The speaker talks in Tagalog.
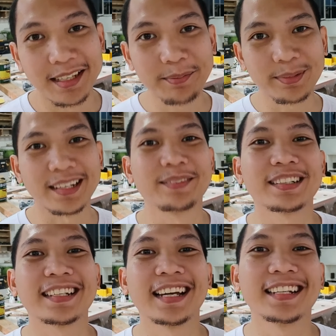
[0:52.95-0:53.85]
Siyempre,
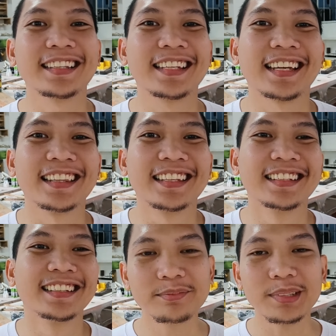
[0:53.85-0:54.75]
magagalit yan
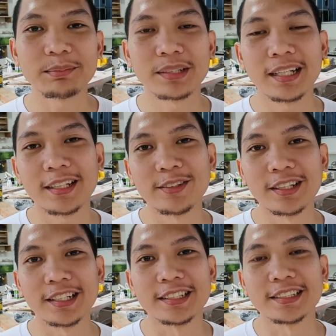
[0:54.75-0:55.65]
magkakaroon
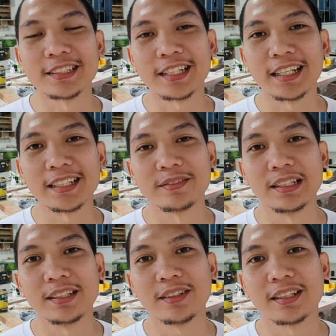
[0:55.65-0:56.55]
ka na ng strike.
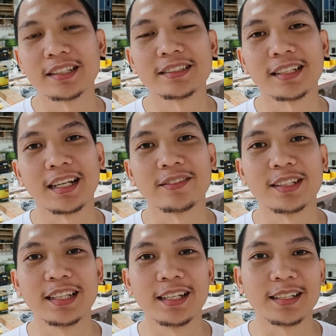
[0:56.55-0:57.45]
Feeling ko hanggang strike
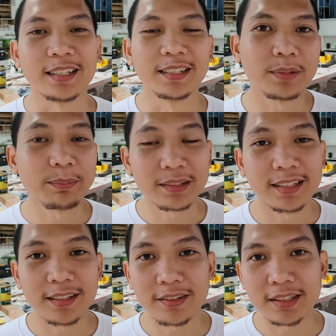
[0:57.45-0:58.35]
1 lang eh. Kapag
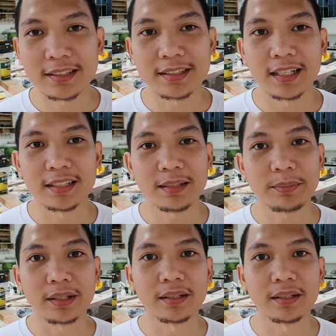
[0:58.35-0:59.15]
nagkaroon ka ng strike, syempre,